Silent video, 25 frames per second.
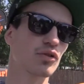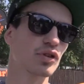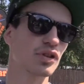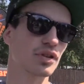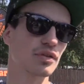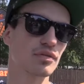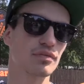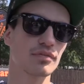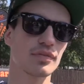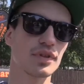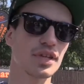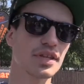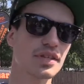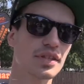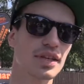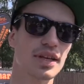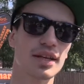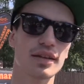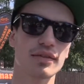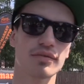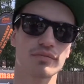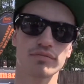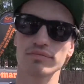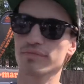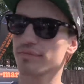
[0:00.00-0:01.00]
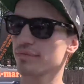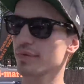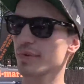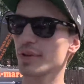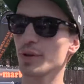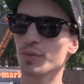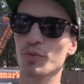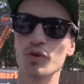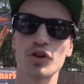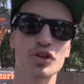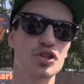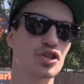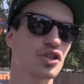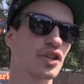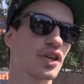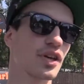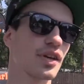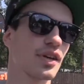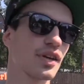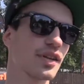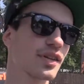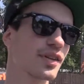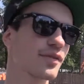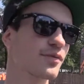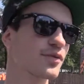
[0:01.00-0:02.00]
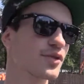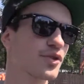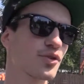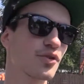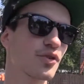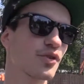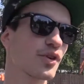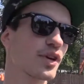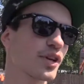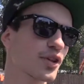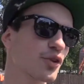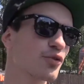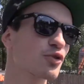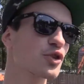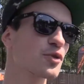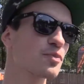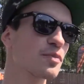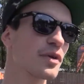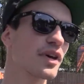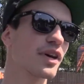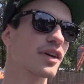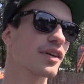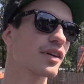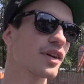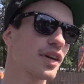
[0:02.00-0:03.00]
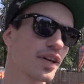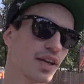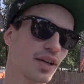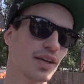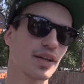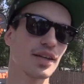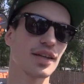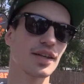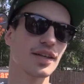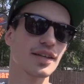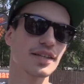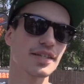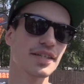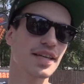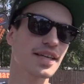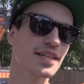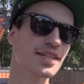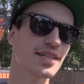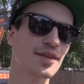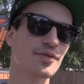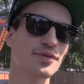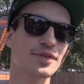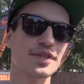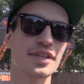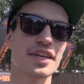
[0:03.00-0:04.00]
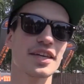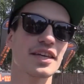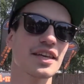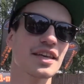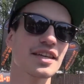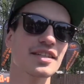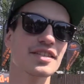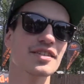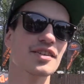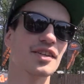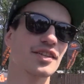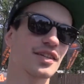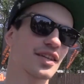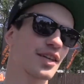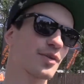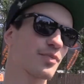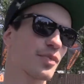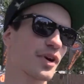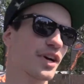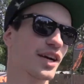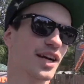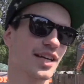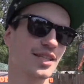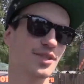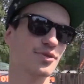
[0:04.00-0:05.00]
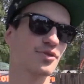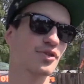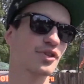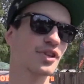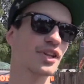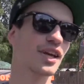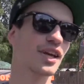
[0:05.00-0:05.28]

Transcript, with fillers: вот низкая и мощная, это все, это успех. И, естественно, все ездят и показывают